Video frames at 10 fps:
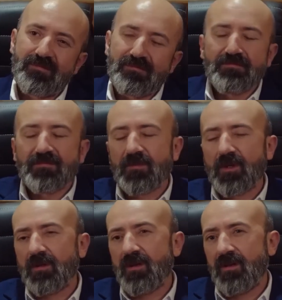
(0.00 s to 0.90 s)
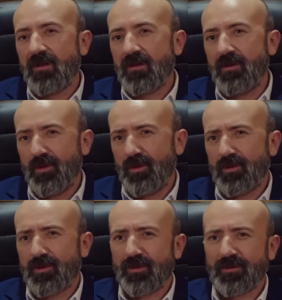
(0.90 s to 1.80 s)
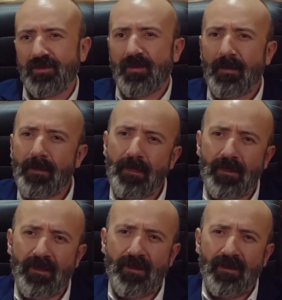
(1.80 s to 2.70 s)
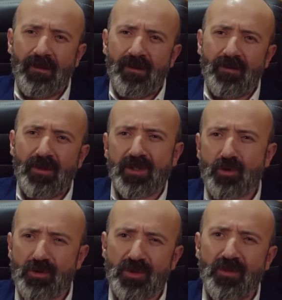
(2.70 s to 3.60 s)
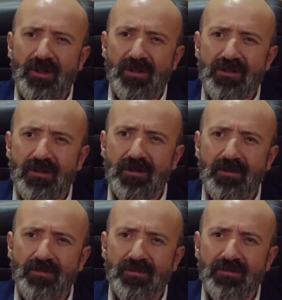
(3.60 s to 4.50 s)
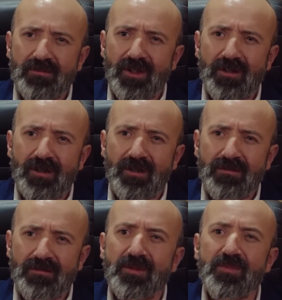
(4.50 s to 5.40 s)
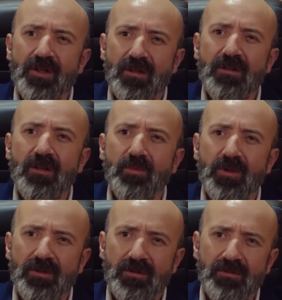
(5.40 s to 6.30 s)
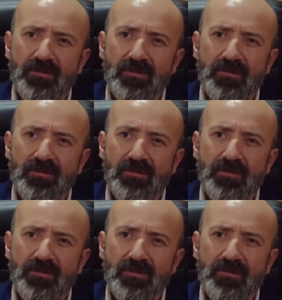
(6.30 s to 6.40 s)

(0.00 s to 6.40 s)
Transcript: ödeyebilirim ancak. Öyle olsun. Ben sözleşmeleri hazırlatayım. Yarın gel imzanı al paranı.